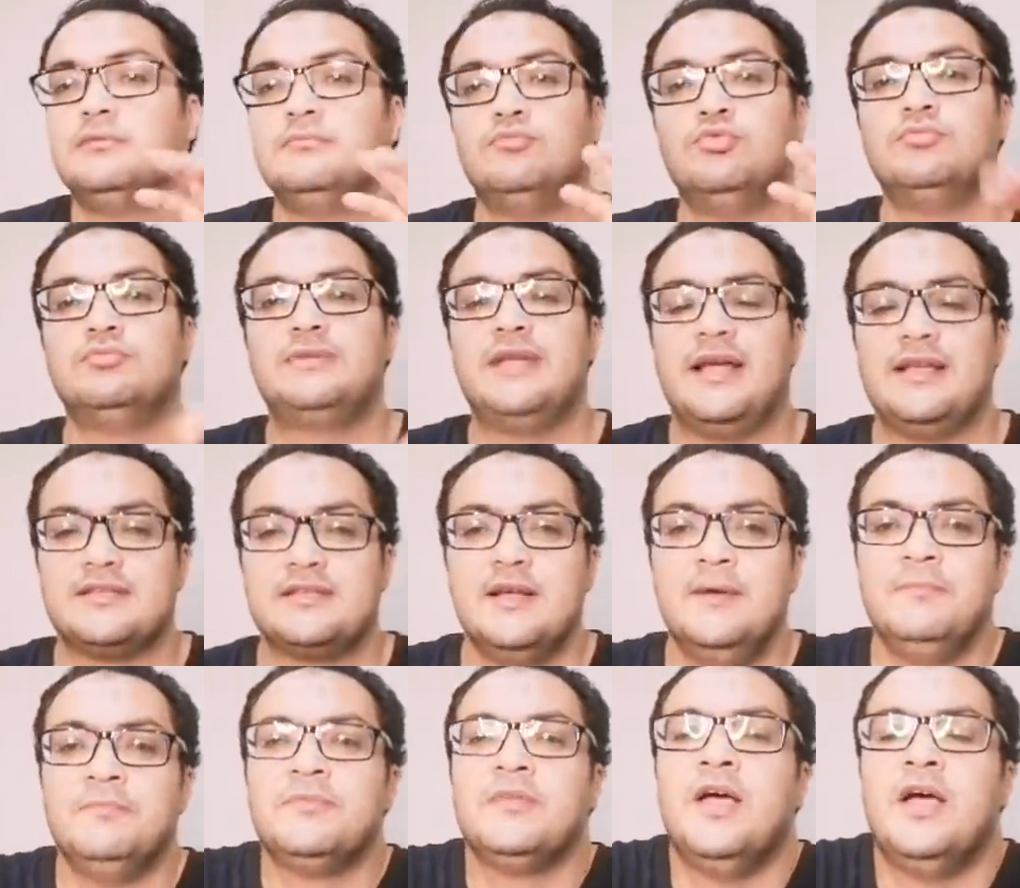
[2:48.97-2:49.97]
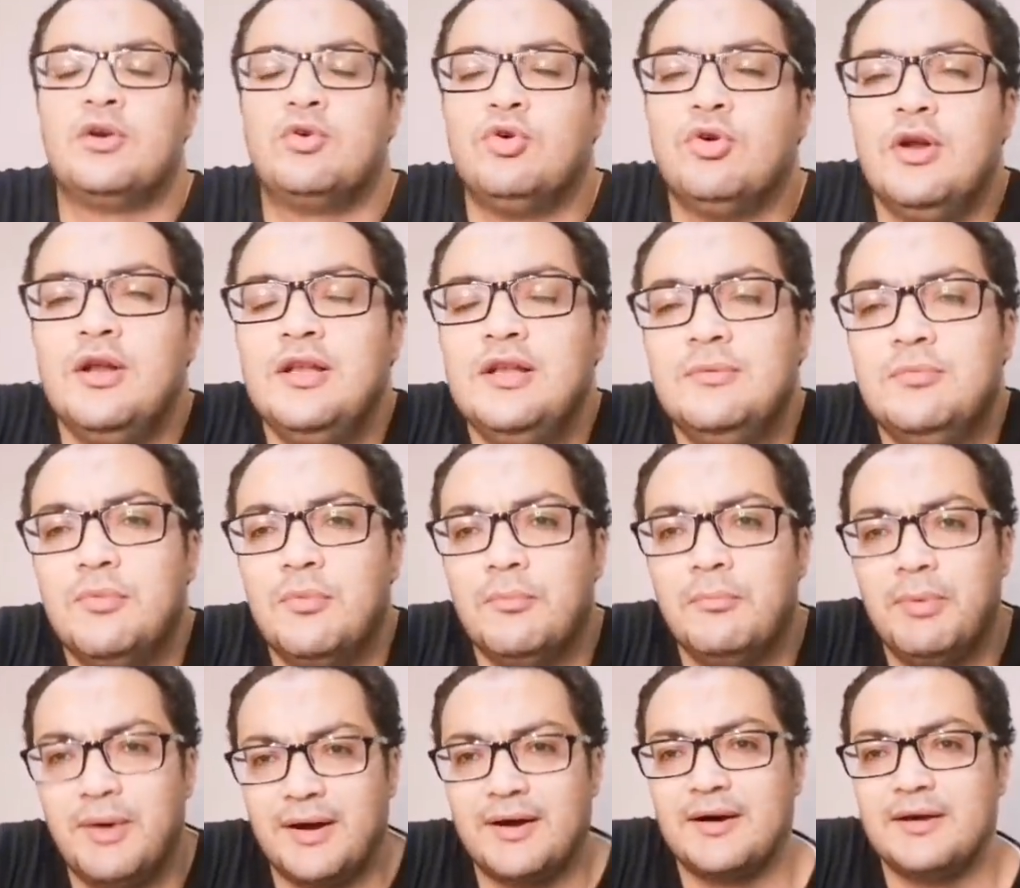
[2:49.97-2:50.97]
ممتاز الكره اللي
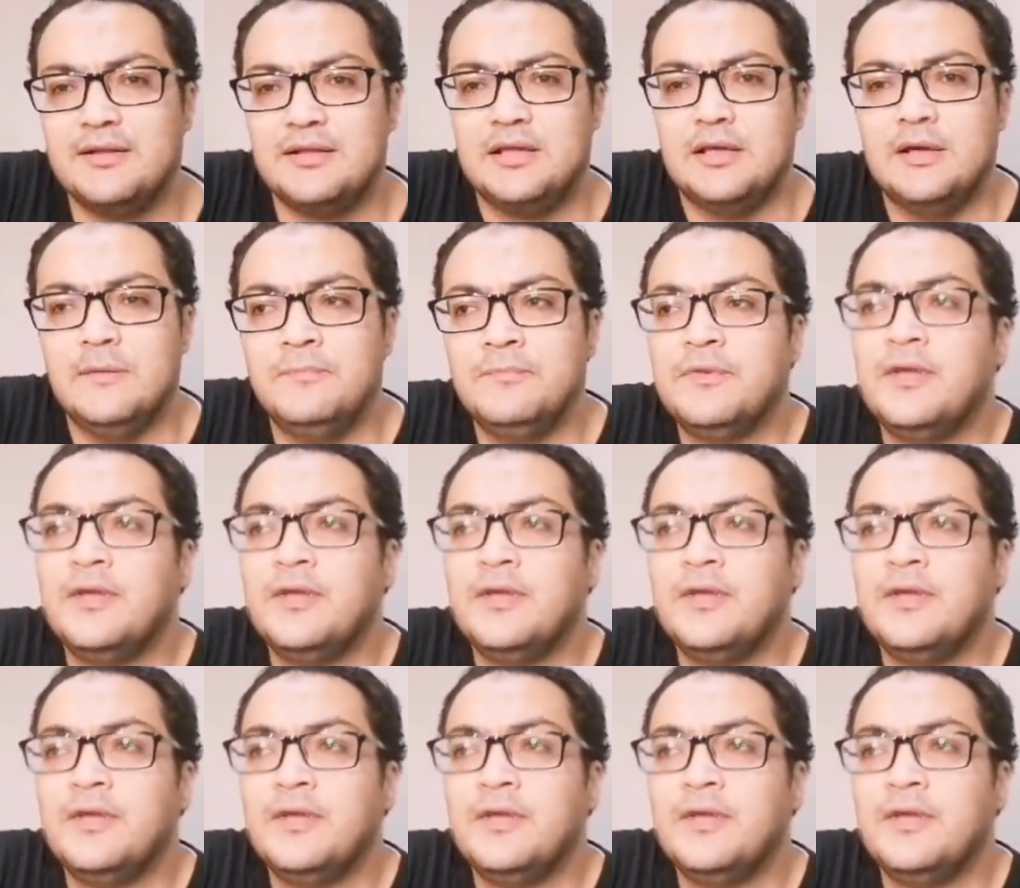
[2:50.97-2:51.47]
من بره دي